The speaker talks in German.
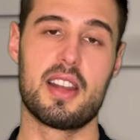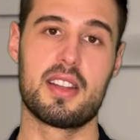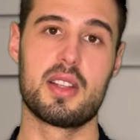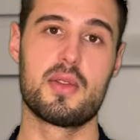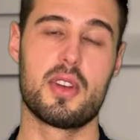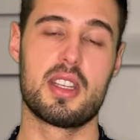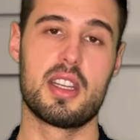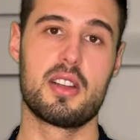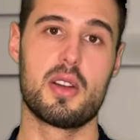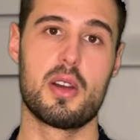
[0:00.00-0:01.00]
allerdings von
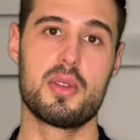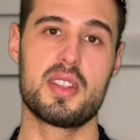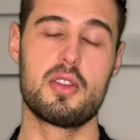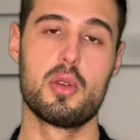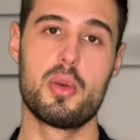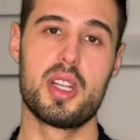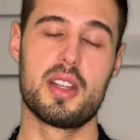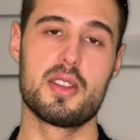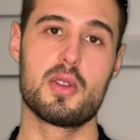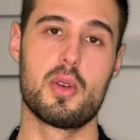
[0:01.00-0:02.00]
den Cologne
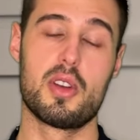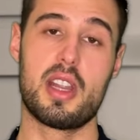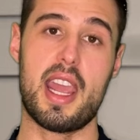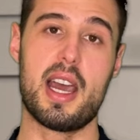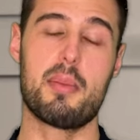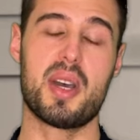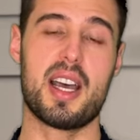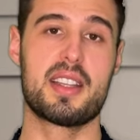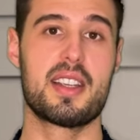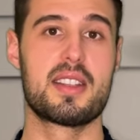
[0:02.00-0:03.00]
Centurions und er
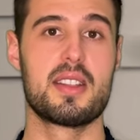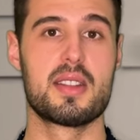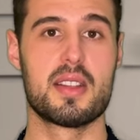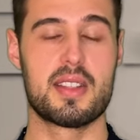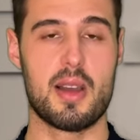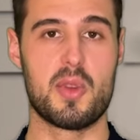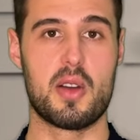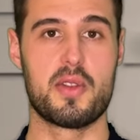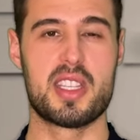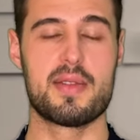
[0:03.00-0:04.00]
brachte es insgesamt
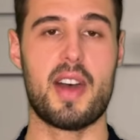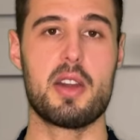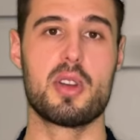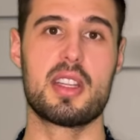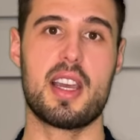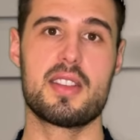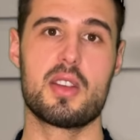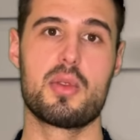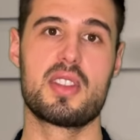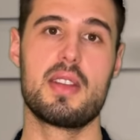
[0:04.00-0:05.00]
auf
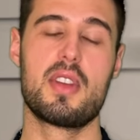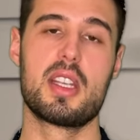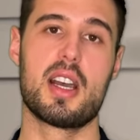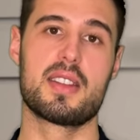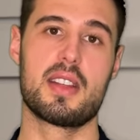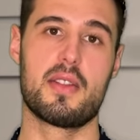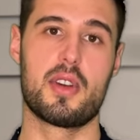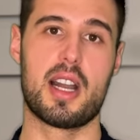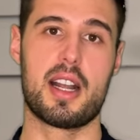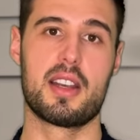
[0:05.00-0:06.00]
230 Receiving Yards in der
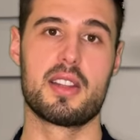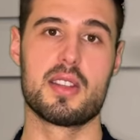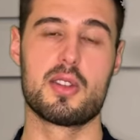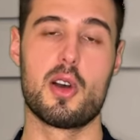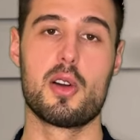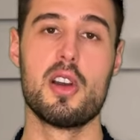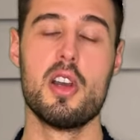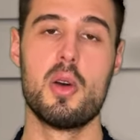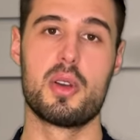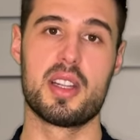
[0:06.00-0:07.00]
vergangenen Saison und